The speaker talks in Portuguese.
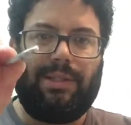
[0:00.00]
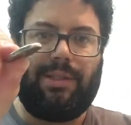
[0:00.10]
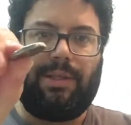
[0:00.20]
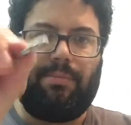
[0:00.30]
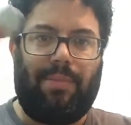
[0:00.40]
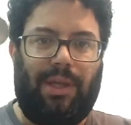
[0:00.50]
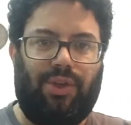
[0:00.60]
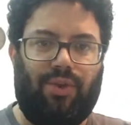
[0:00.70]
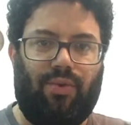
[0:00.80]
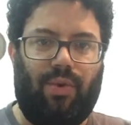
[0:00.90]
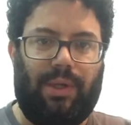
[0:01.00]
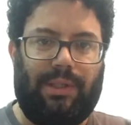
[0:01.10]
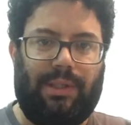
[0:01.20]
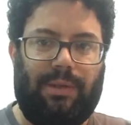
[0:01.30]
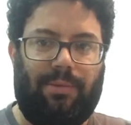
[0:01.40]
também de cores
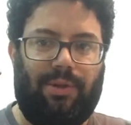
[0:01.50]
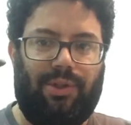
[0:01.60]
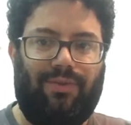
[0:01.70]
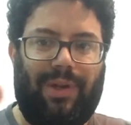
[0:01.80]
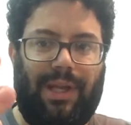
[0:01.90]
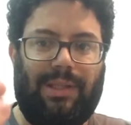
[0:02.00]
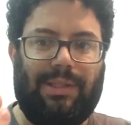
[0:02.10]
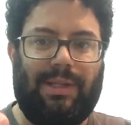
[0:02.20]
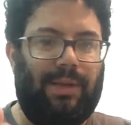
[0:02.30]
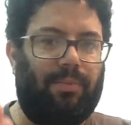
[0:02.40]
e tamanhos diferentes, né?